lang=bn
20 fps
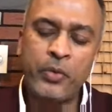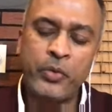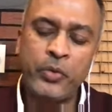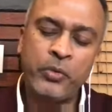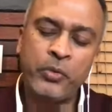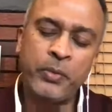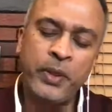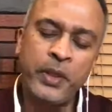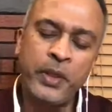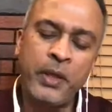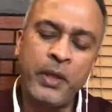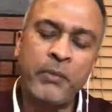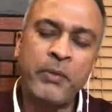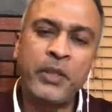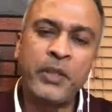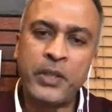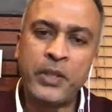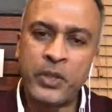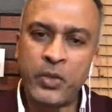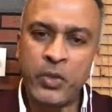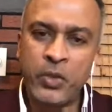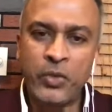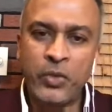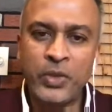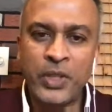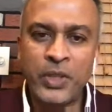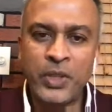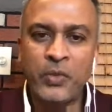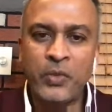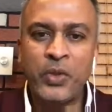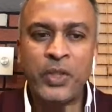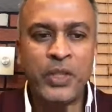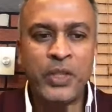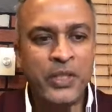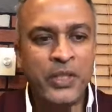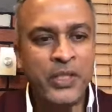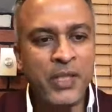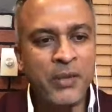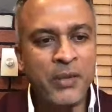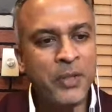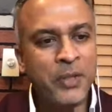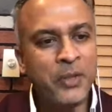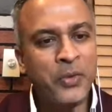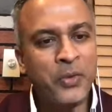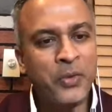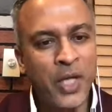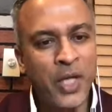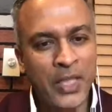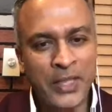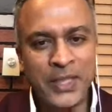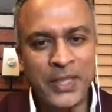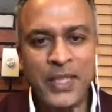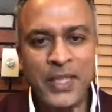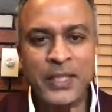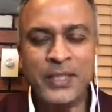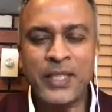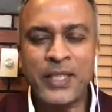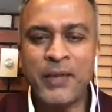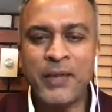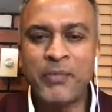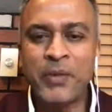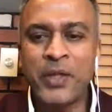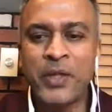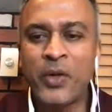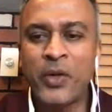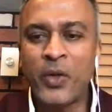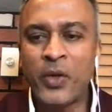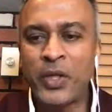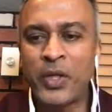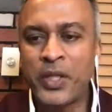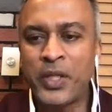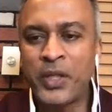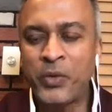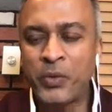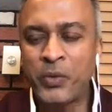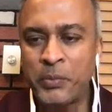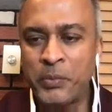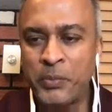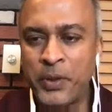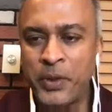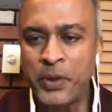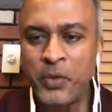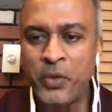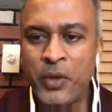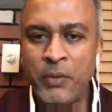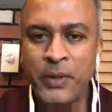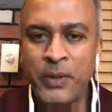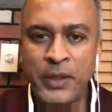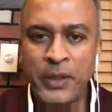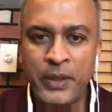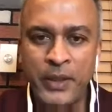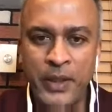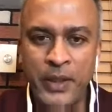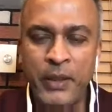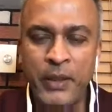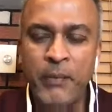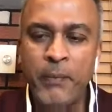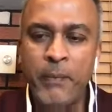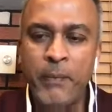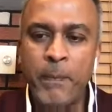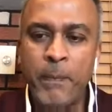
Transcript: প্রথমেই আমি ডিসক্লোজার করে নিচ্ছি আমার একটু কাশি আছে আপনারা অনেকেই উদ্বিগ্ন আমাকে নিয়ে